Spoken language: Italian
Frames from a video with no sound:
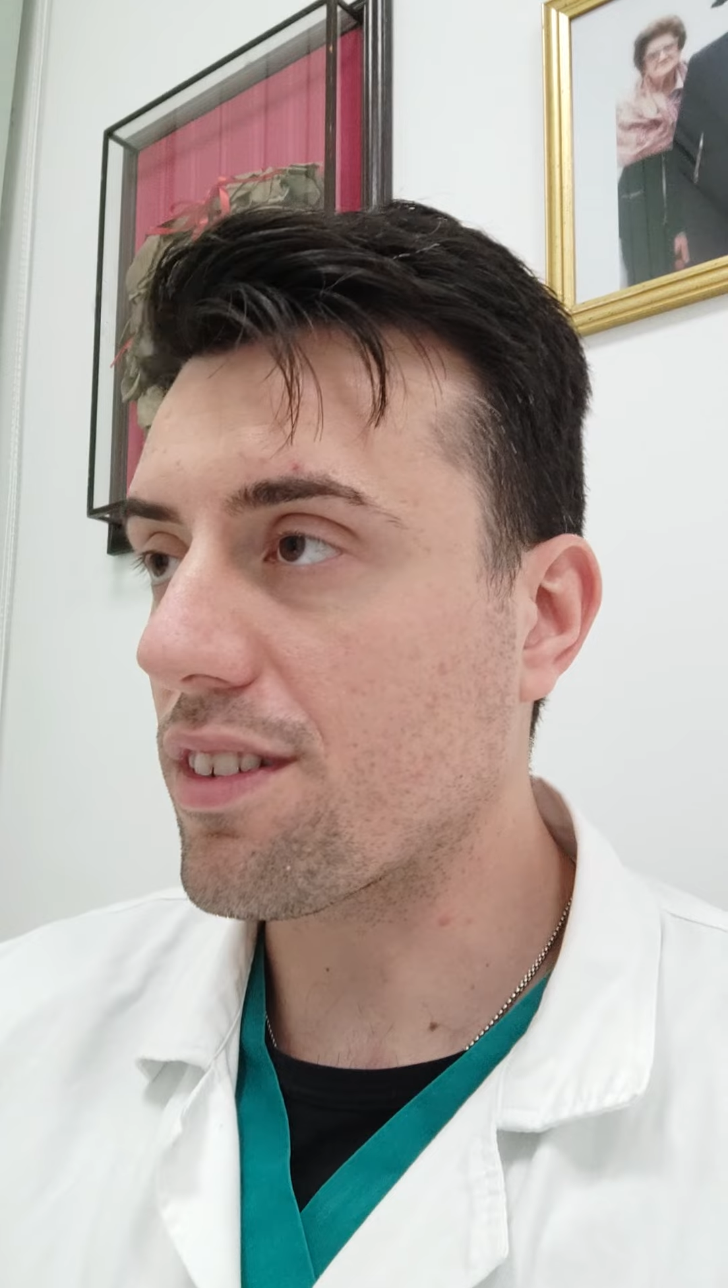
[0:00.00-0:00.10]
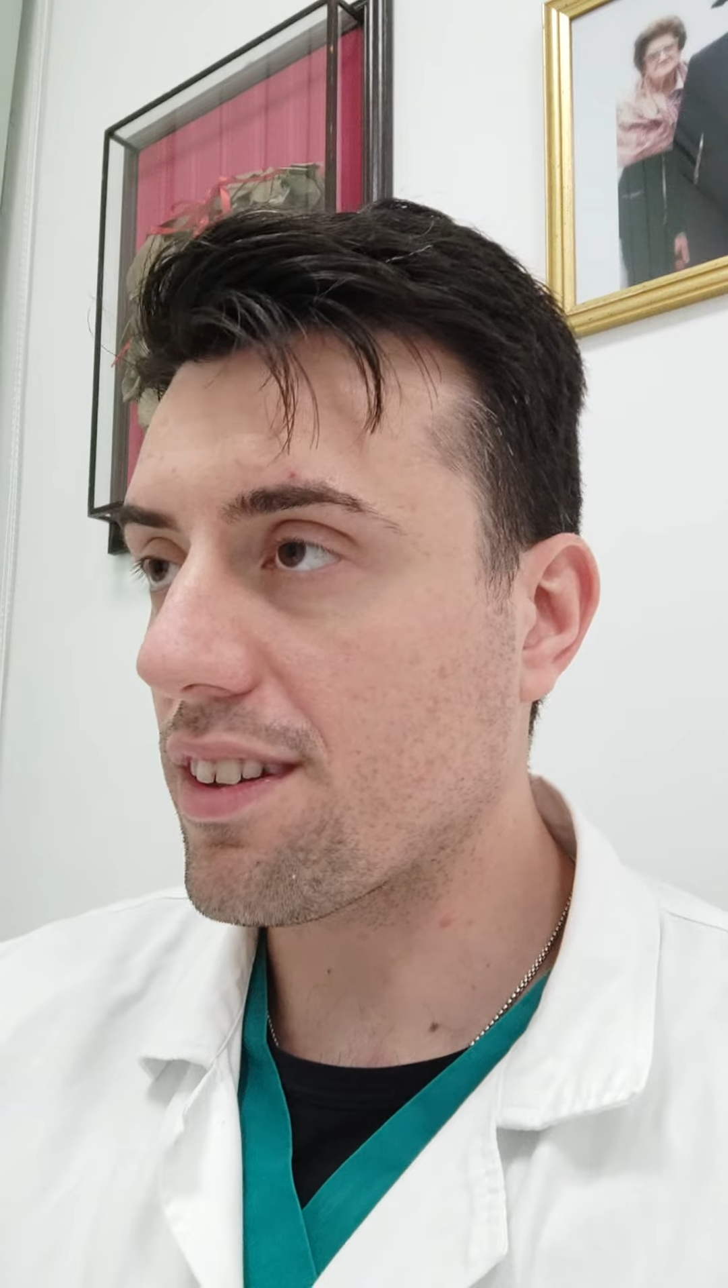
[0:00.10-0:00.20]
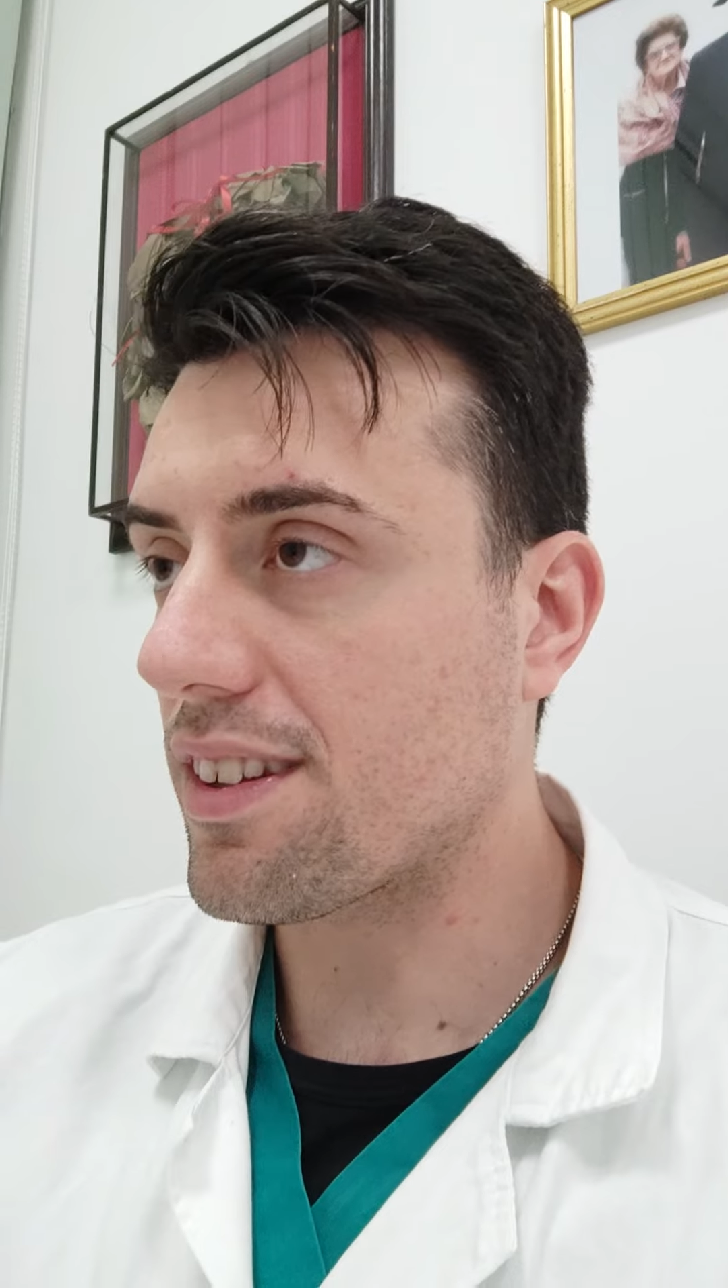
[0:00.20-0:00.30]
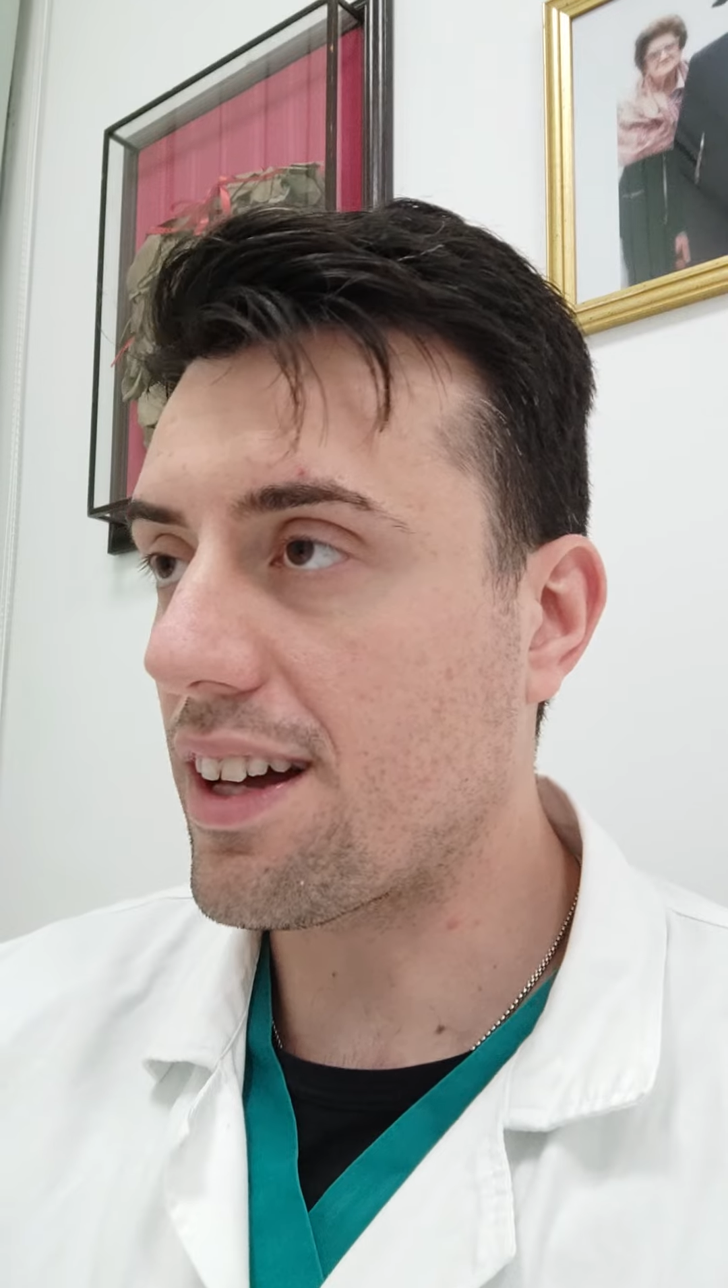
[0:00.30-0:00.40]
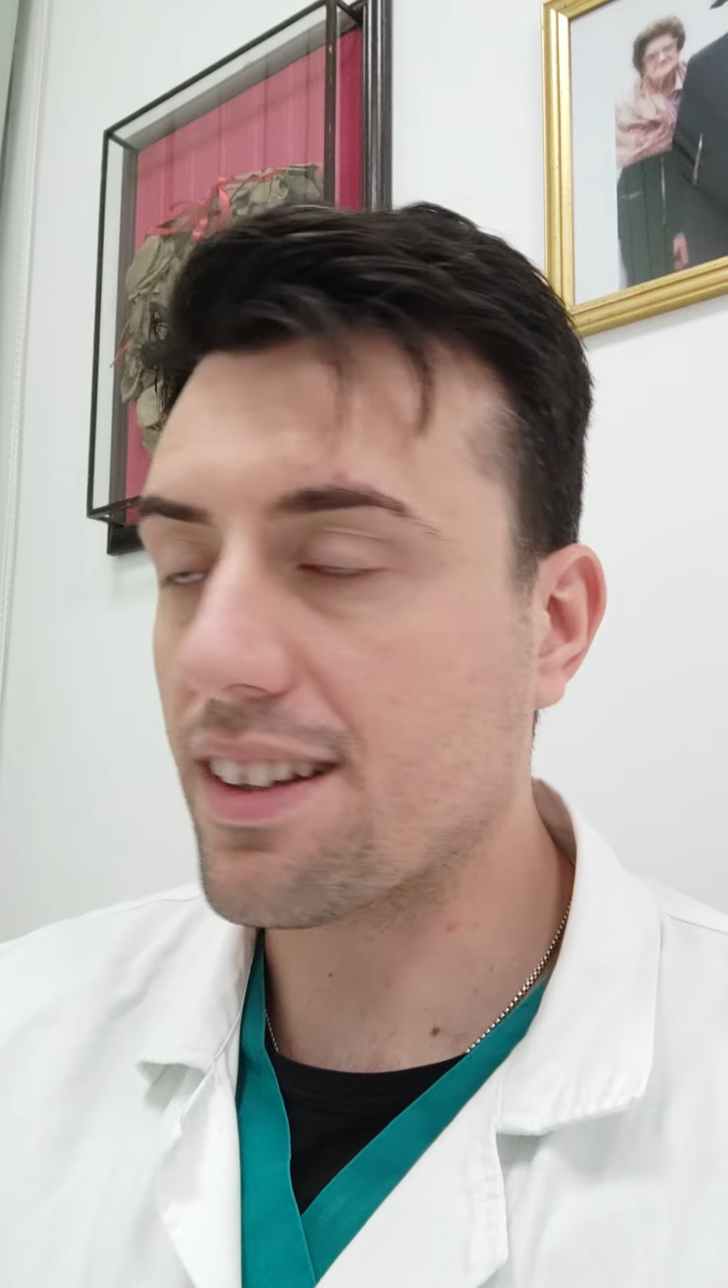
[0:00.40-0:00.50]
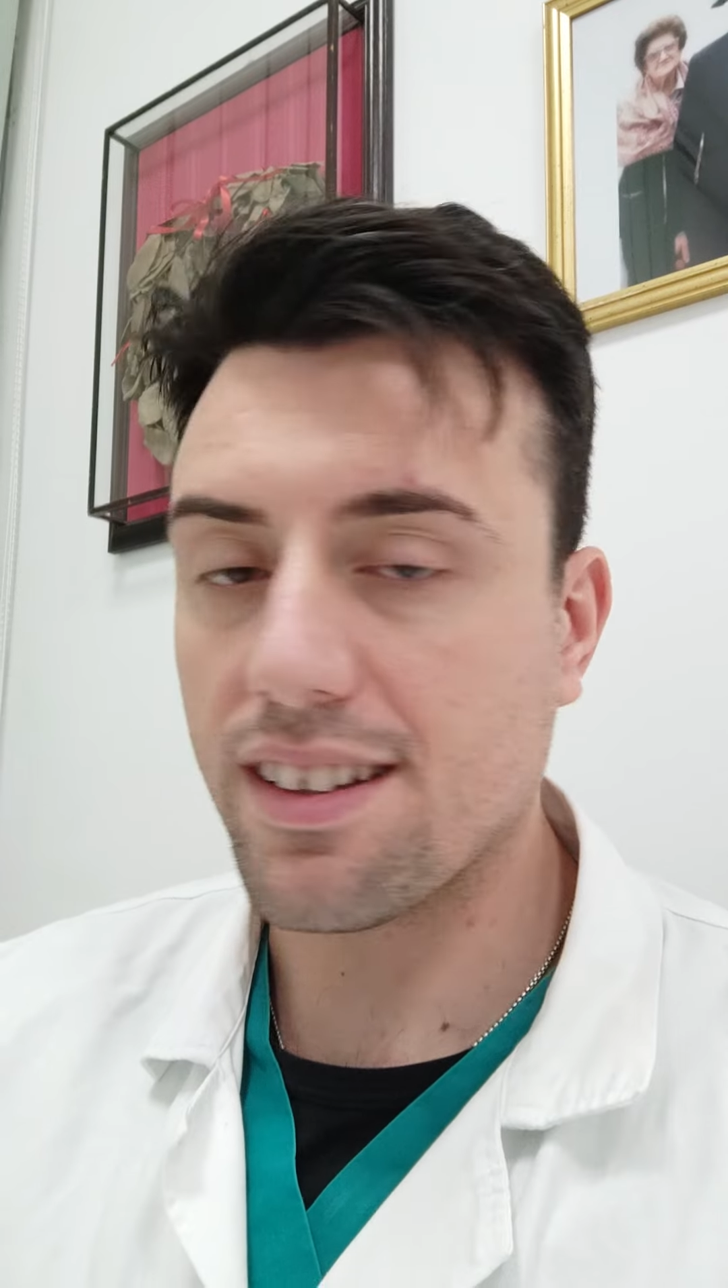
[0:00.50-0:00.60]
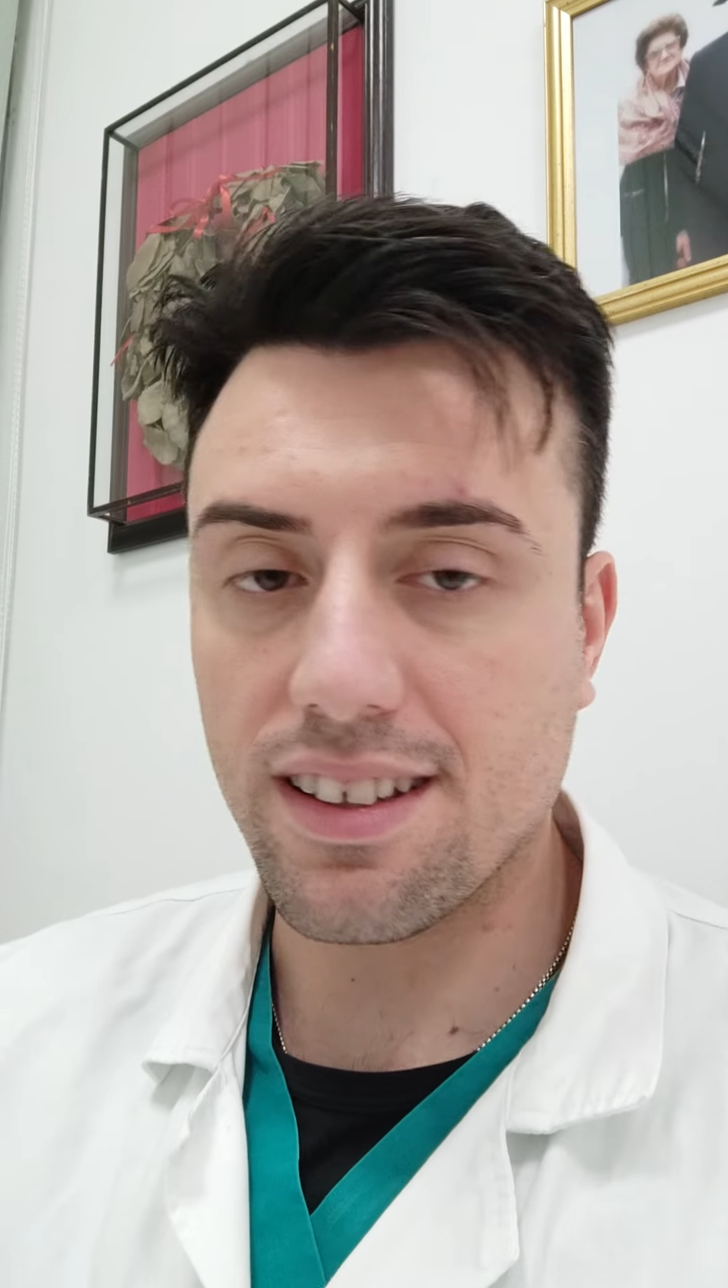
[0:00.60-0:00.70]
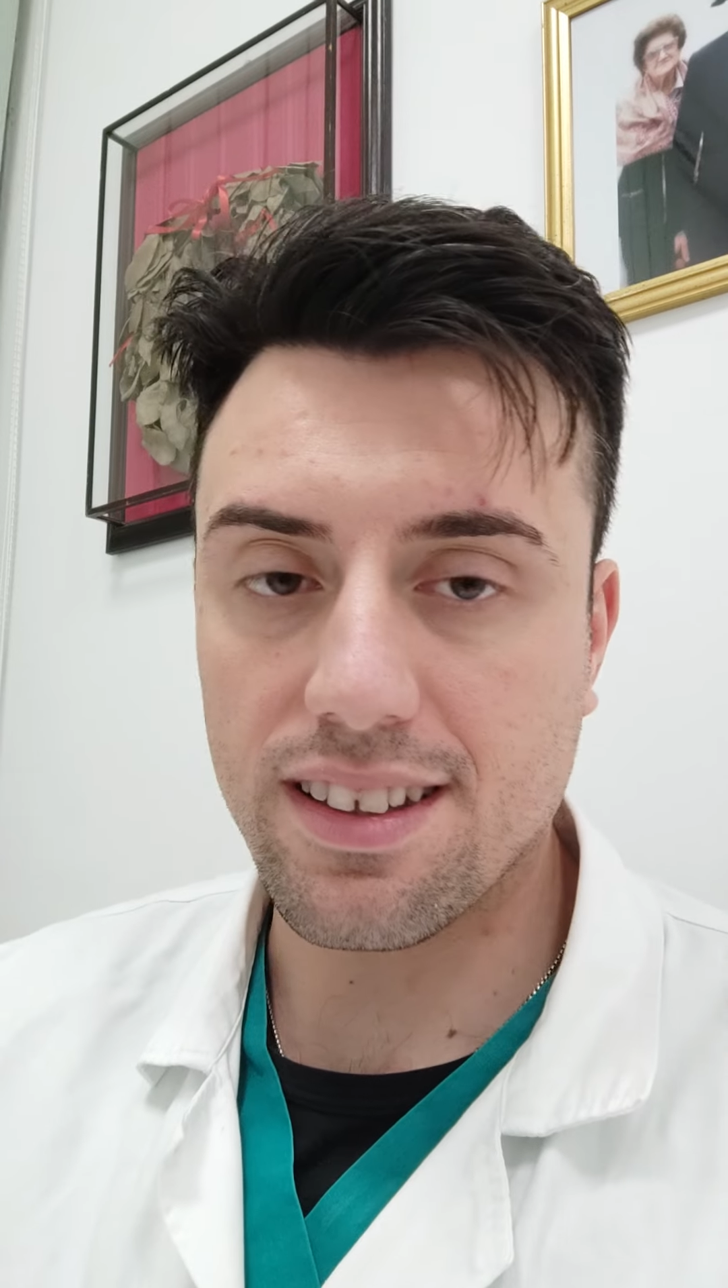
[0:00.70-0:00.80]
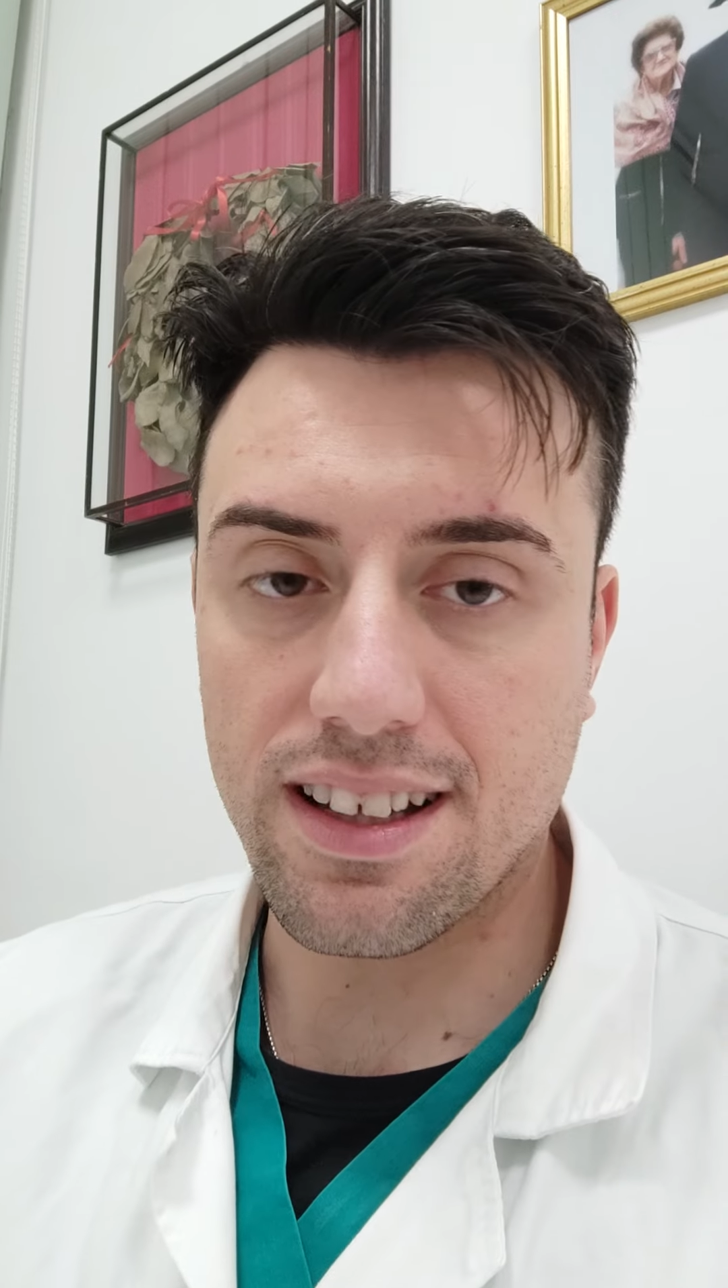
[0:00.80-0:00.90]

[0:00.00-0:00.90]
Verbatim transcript: a 60-70